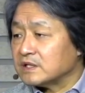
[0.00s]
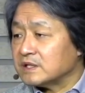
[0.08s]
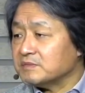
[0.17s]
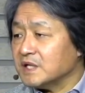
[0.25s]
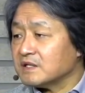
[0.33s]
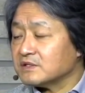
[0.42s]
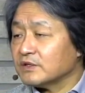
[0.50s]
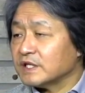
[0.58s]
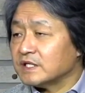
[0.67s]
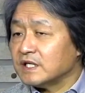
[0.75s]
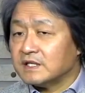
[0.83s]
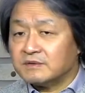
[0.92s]

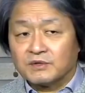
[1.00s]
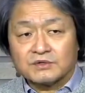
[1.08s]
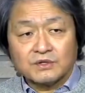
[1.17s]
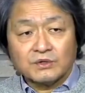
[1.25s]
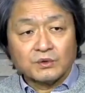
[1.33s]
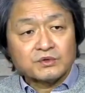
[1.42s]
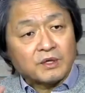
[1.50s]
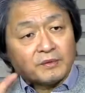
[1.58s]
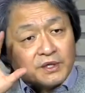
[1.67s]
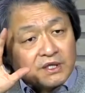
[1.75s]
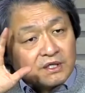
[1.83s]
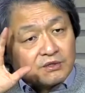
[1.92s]
심각성에 대한 것을
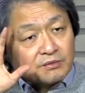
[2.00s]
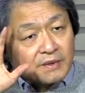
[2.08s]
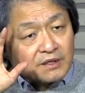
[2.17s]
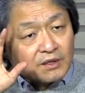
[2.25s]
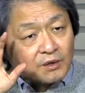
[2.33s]
놓쳐버릴 수밖에